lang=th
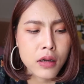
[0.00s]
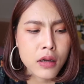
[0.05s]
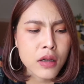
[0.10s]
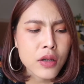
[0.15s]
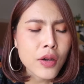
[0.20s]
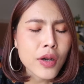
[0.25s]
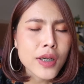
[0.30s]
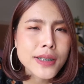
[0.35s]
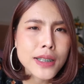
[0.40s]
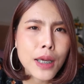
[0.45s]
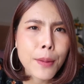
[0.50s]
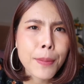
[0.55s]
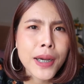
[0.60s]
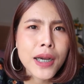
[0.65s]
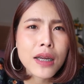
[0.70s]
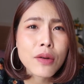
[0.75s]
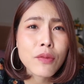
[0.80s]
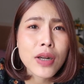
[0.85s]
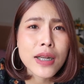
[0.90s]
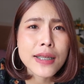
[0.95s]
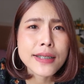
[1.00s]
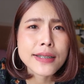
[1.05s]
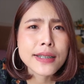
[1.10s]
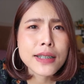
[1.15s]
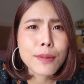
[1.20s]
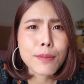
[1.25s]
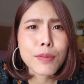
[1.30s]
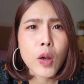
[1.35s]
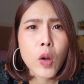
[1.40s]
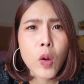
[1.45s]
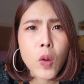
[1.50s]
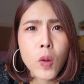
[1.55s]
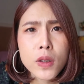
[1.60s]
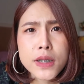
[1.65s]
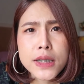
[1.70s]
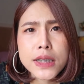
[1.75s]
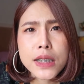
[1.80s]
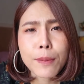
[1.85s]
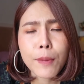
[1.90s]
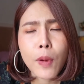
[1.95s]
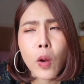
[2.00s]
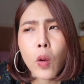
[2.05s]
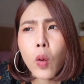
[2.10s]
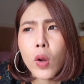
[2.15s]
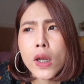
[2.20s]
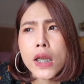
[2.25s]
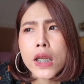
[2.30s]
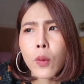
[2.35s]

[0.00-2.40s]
ก็ยอดซับขึ้นวันละ10 คน 10 คน